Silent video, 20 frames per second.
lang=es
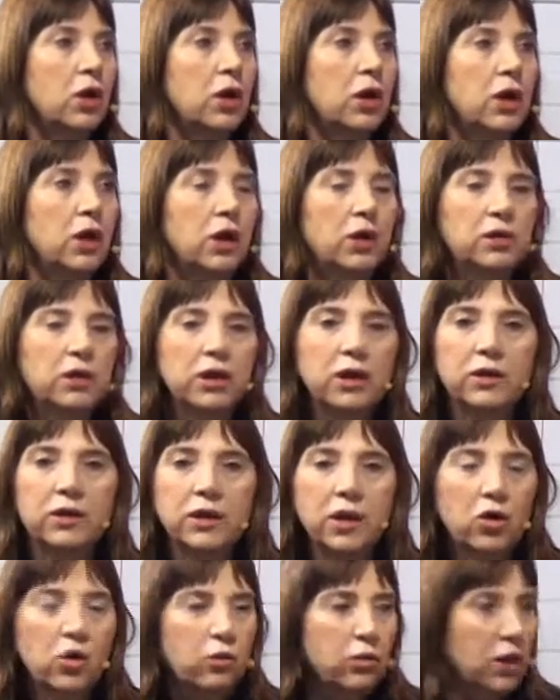eh, tienen,
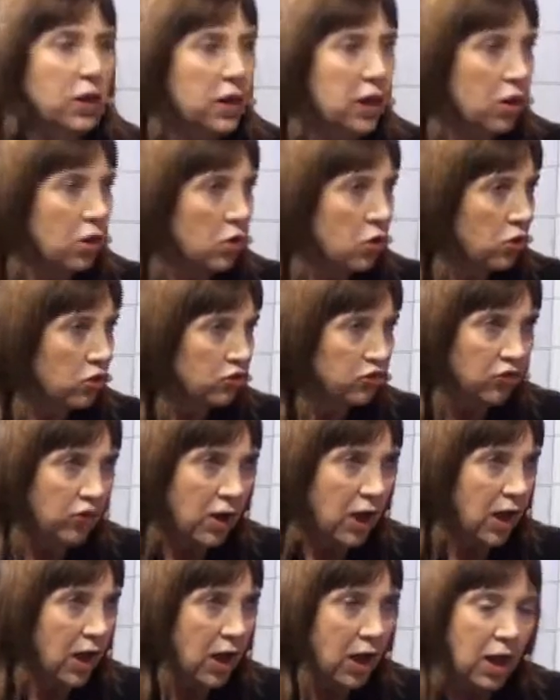están obligados
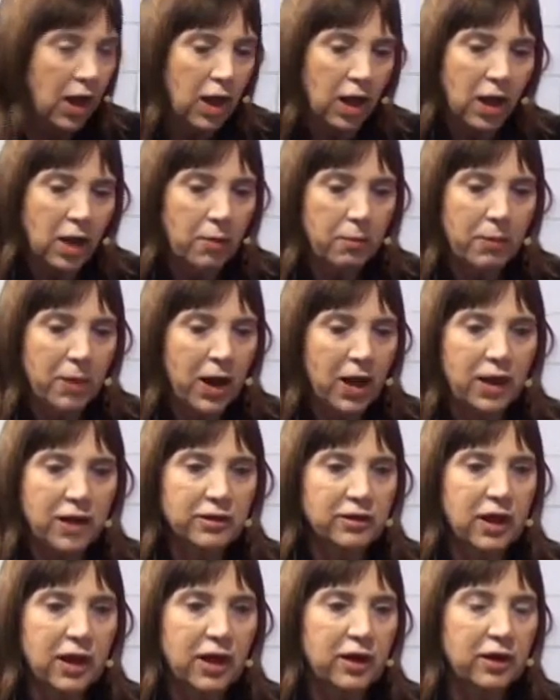a
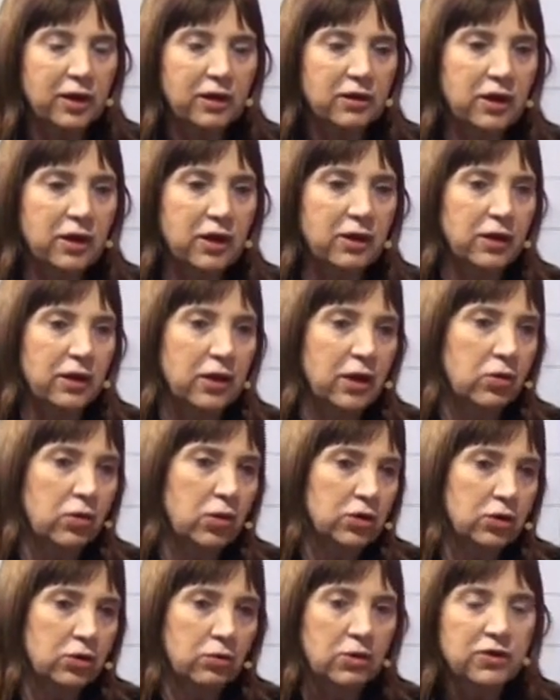pagar tarjetas de
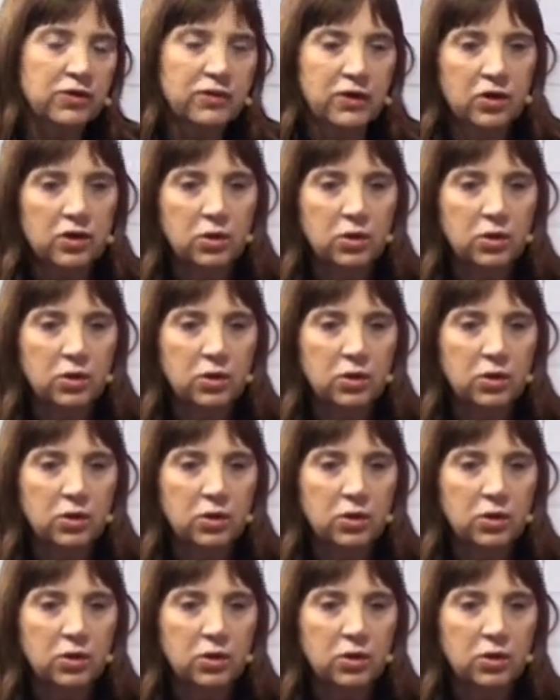4.000,